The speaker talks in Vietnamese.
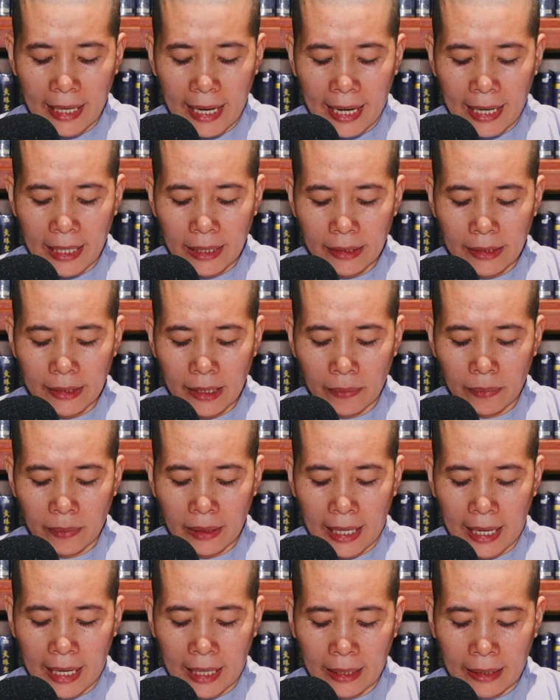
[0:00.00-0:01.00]
giá
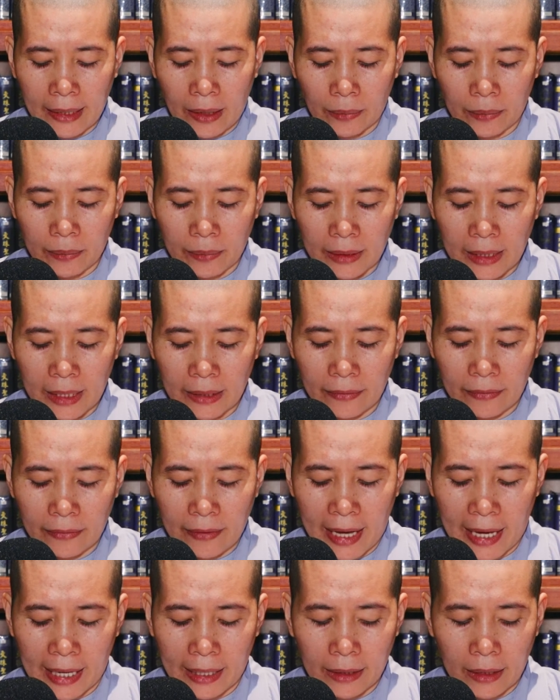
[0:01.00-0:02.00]
trăm ngàn đồng tiền
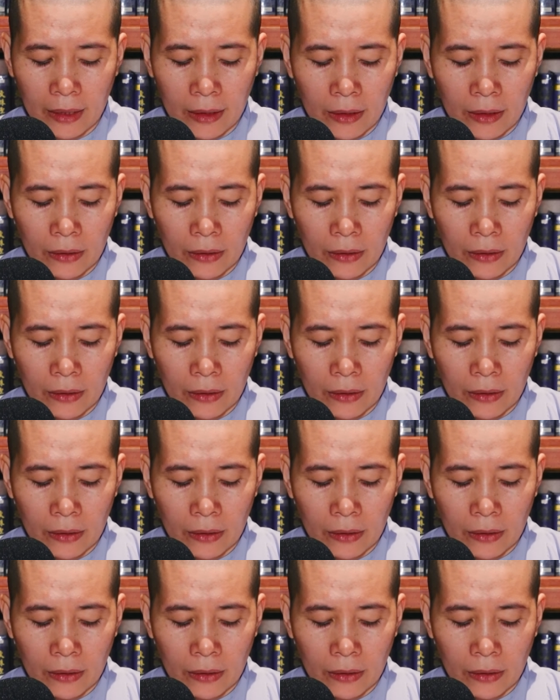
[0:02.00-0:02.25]
vàng